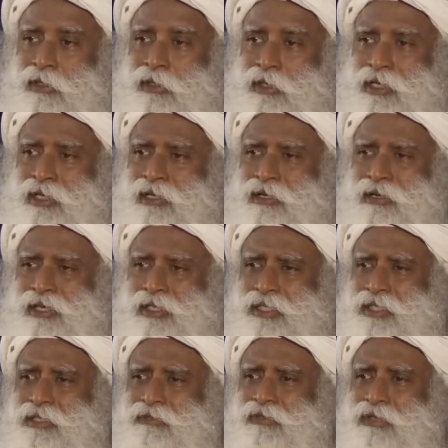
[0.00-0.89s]
В
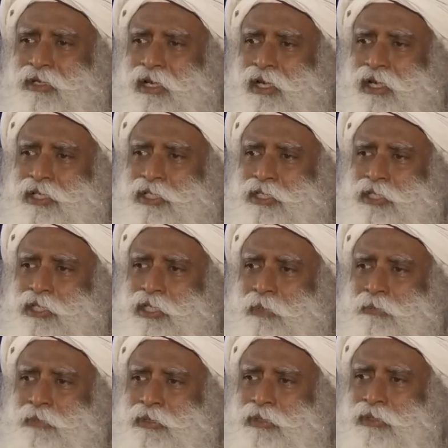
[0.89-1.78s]
остальных
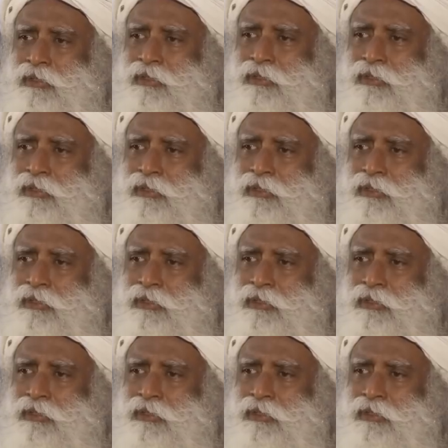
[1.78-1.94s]
ситуациях